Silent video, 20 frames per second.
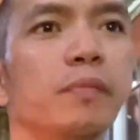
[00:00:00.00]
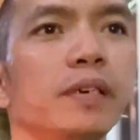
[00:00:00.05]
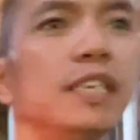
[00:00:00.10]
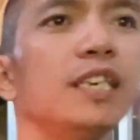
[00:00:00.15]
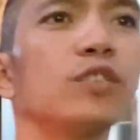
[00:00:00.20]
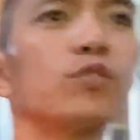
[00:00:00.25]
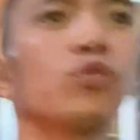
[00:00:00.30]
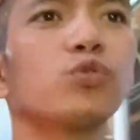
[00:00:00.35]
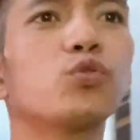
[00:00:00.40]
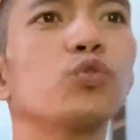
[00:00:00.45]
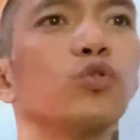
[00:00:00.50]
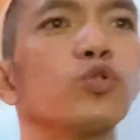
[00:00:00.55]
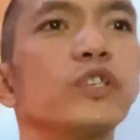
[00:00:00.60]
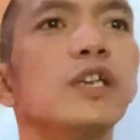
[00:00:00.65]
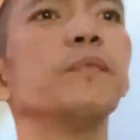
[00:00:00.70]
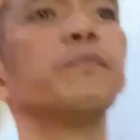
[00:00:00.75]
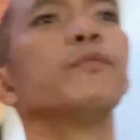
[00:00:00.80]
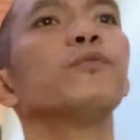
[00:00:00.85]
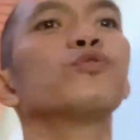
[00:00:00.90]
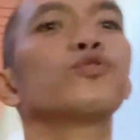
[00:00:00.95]
May natutulog
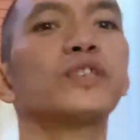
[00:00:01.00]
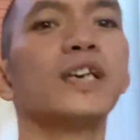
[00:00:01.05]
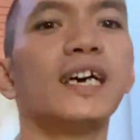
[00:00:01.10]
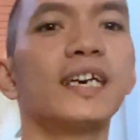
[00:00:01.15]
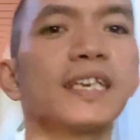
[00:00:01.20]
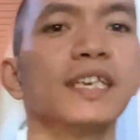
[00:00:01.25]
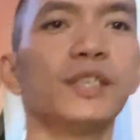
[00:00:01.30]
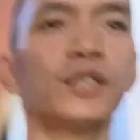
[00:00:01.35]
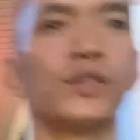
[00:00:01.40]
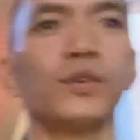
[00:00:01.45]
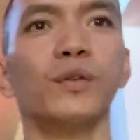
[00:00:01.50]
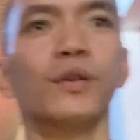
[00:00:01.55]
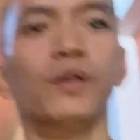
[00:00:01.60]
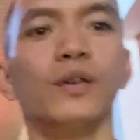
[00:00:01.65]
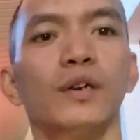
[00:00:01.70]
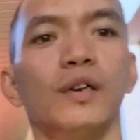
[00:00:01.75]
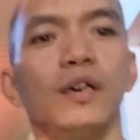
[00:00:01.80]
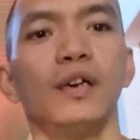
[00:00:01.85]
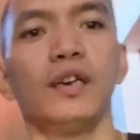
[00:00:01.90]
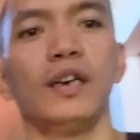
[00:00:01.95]
na pusa rito.
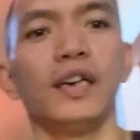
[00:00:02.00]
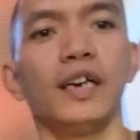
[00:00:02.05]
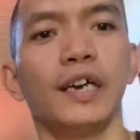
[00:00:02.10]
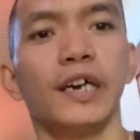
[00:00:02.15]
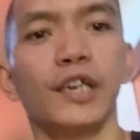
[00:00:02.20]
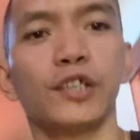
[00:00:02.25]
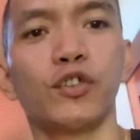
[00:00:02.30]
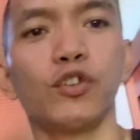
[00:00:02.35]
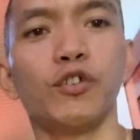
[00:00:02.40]
Ito